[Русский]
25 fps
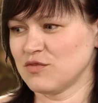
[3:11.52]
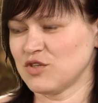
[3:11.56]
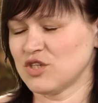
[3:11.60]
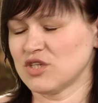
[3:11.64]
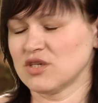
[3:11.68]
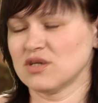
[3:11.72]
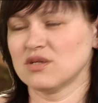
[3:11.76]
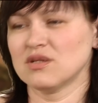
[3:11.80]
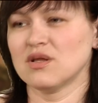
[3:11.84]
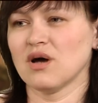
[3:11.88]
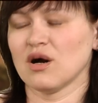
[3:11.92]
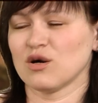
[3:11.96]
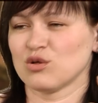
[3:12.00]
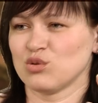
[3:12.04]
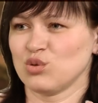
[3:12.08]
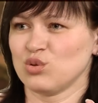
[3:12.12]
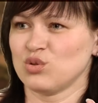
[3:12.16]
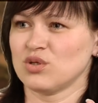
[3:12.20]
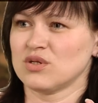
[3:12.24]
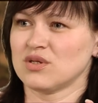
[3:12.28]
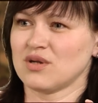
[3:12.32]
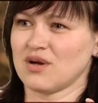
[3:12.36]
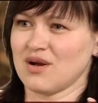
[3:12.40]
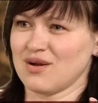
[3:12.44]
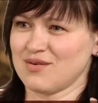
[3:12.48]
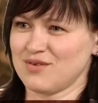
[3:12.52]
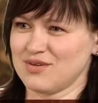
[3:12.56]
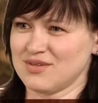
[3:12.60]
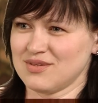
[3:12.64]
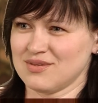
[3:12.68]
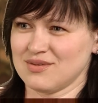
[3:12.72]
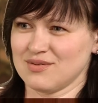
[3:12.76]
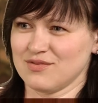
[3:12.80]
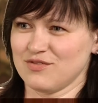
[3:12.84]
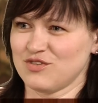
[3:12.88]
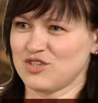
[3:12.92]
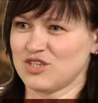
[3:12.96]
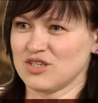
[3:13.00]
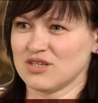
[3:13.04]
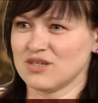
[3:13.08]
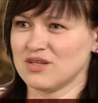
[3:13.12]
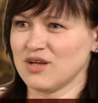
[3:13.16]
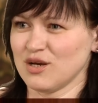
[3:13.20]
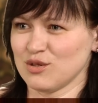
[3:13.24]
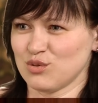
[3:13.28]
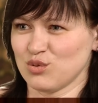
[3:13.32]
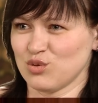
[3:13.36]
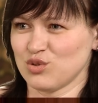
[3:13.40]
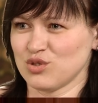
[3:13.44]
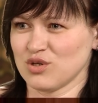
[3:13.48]
всегда кто-то нравится,
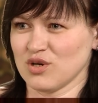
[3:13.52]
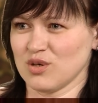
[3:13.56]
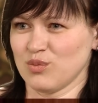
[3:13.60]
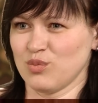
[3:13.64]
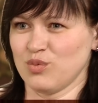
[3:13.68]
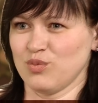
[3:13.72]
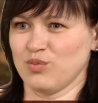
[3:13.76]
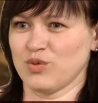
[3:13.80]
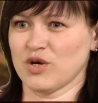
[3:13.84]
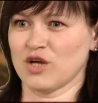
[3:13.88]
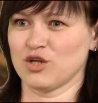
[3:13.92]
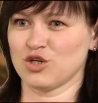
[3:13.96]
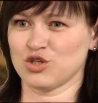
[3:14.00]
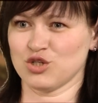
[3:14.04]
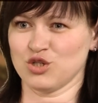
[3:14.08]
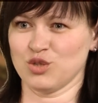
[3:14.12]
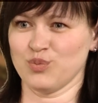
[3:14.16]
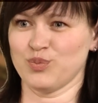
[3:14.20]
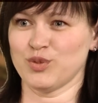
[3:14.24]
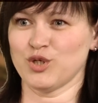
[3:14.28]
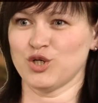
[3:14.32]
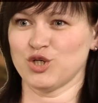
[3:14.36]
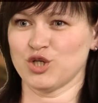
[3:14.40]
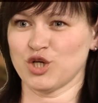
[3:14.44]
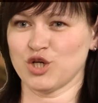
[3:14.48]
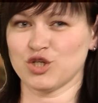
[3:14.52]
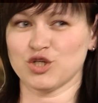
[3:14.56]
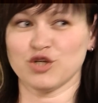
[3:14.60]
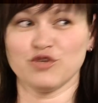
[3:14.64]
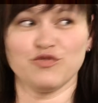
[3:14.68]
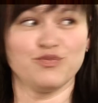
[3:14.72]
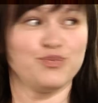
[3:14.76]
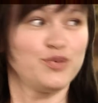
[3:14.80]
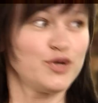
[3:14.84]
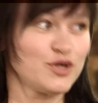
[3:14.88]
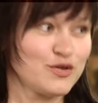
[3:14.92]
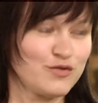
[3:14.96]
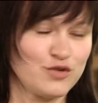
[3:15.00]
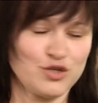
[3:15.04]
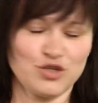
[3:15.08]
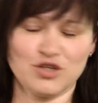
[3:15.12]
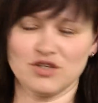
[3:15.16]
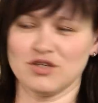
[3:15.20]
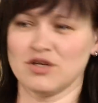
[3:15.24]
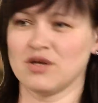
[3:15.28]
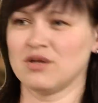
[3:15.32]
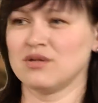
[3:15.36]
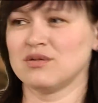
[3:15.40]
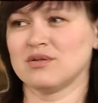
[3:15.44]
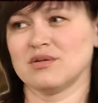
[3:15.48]
всегда. То есть, как бы, конечно, ты приезжаешь, и в первый
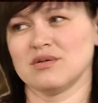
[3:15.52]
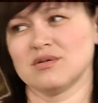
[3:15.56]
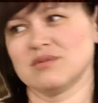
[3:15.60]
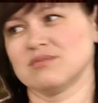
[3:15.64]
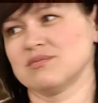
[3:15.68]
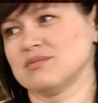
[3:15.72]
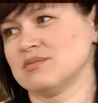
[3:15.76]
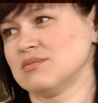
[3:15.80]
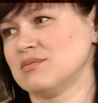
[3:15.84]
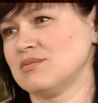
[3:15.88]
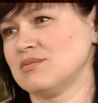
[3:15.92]
же день ты...